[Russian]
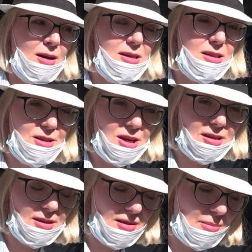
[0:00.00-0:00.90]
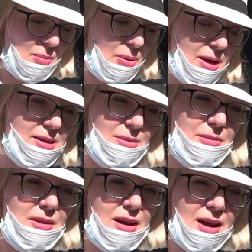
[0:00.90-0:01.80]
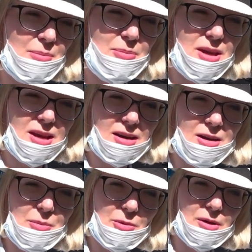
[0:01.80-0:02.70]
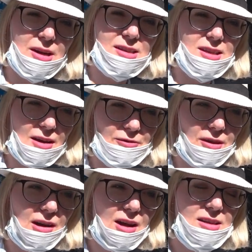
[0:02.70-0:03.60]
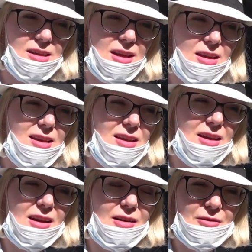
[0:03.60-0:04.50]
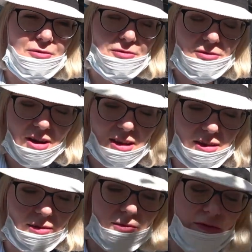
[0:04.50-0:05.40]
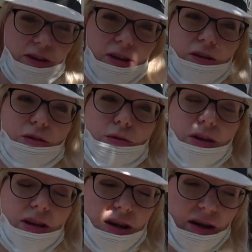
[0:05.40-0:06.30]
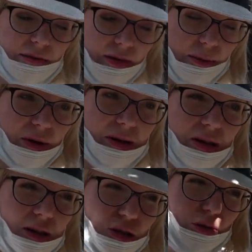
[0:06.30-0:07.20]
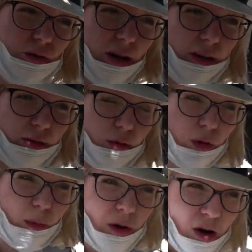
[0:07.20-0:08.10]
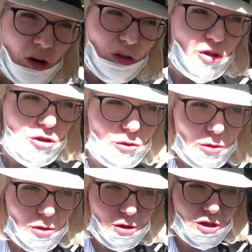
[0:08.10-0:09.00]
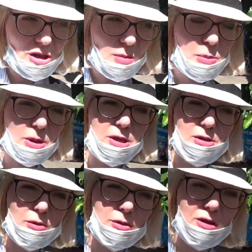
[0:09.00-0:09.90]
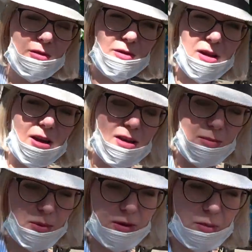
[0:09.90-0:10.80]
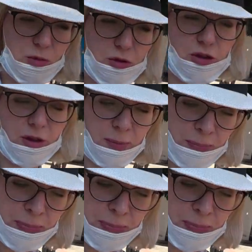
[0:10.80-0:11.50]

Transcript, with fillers: Сейчас с вами поедем на берег моря завтракать, и в этом видео я вам расскажу о том, что же происходит в Алании, потому что